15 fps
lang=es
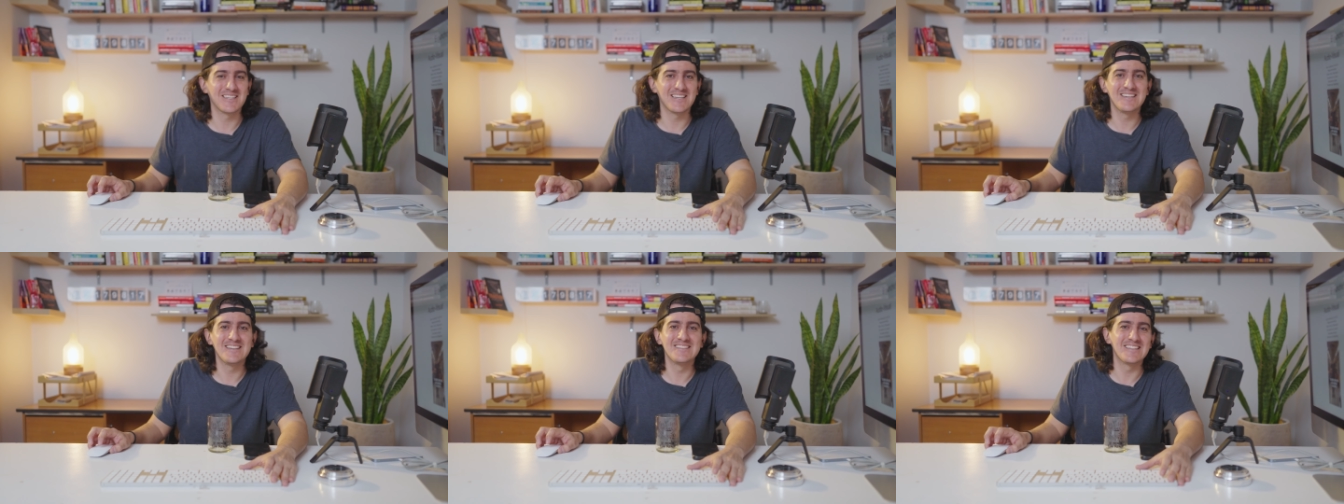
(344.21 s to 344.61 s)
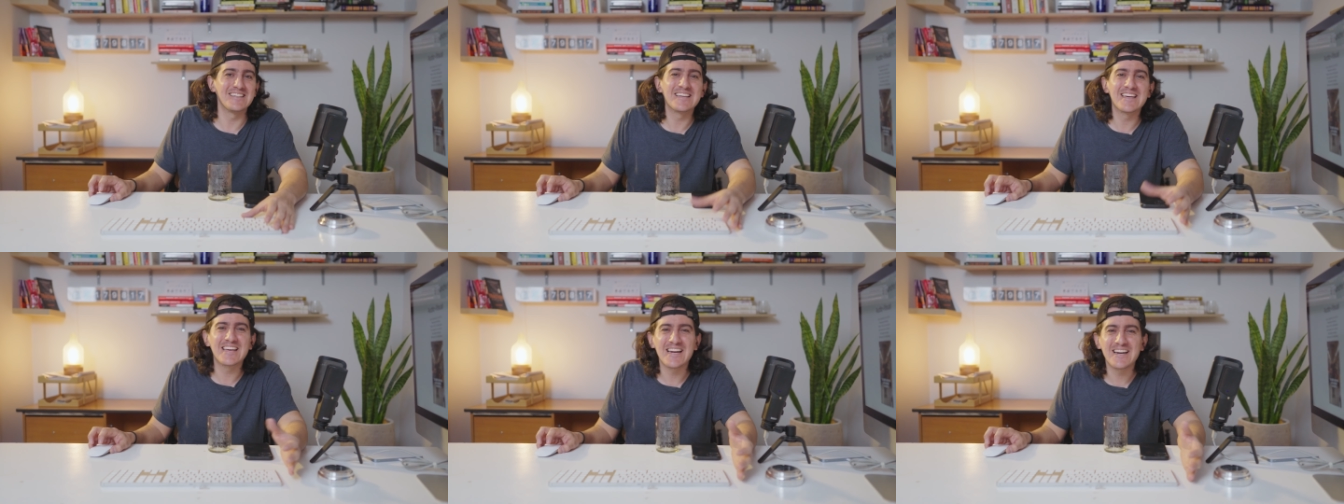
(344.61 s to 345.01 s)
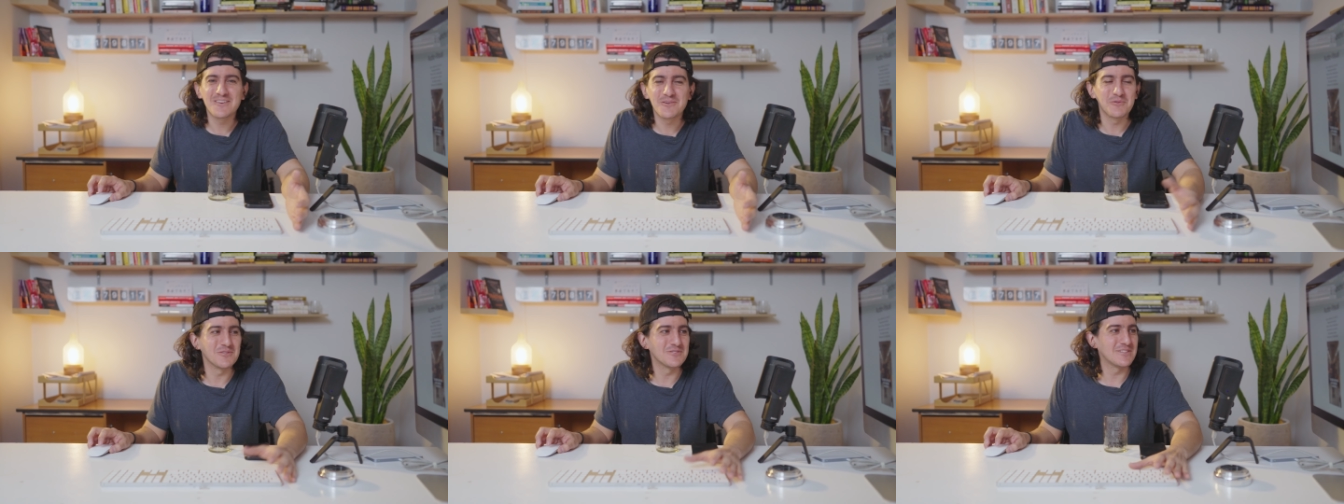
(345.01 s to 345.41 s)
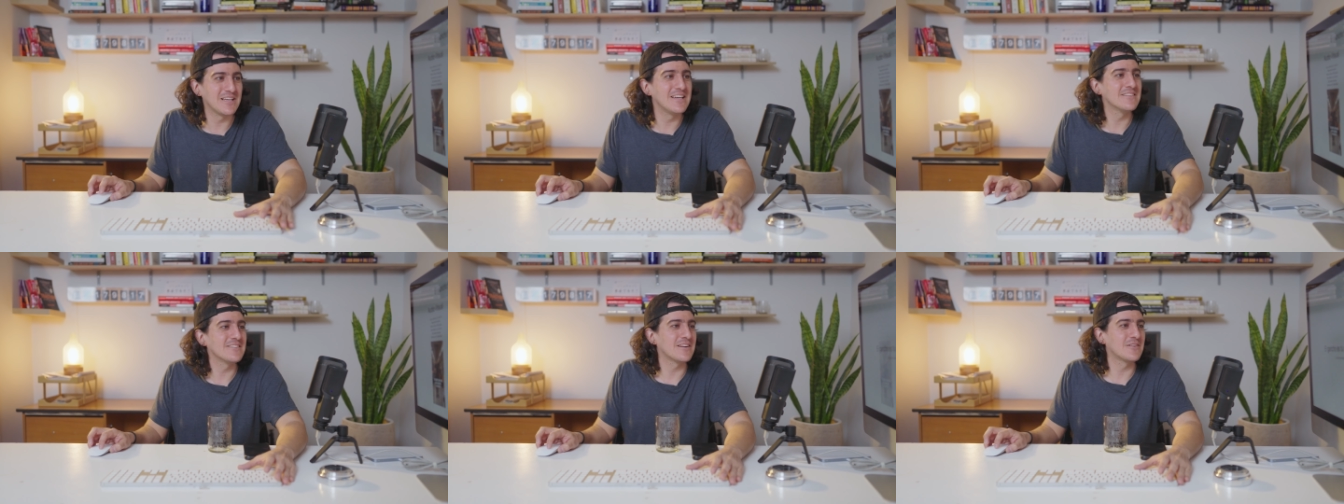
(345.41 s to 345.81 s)
¿ya? tiene que crear curiosidad
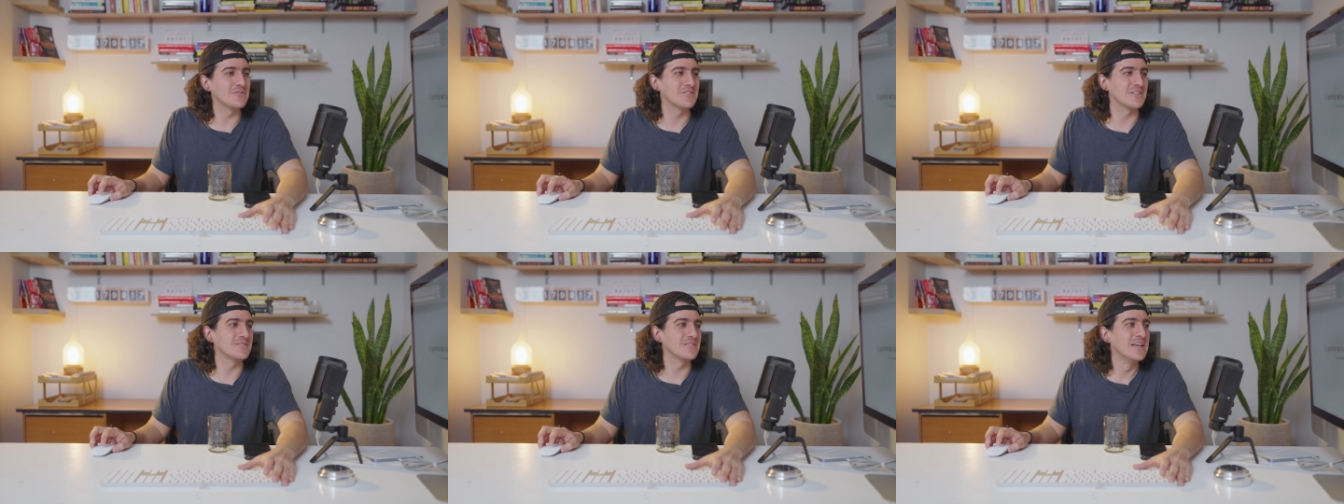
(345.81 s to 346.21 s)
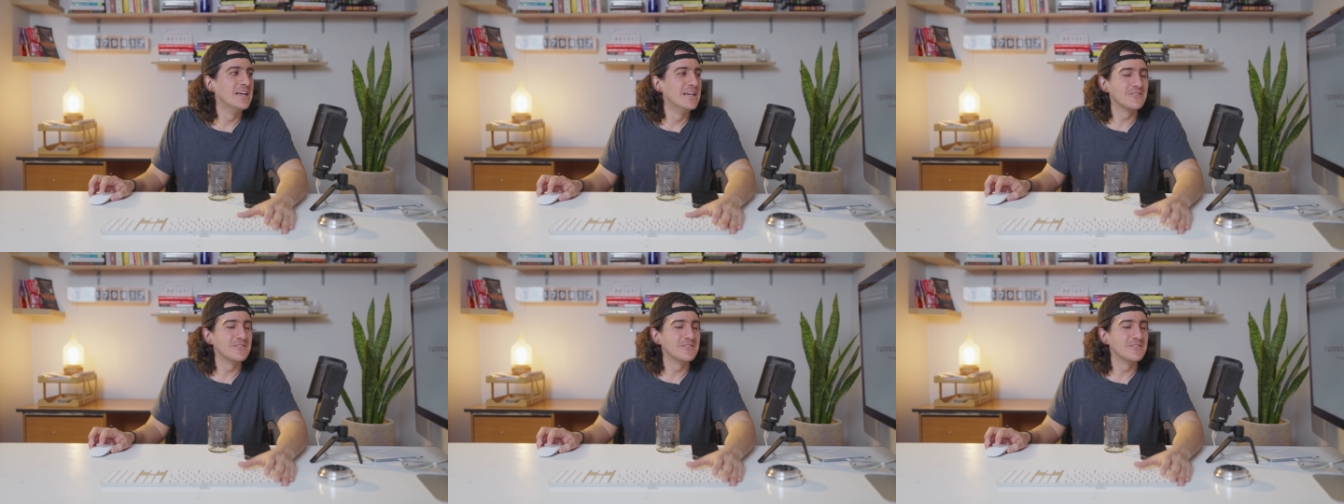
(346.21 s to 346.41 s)
y esas cosas.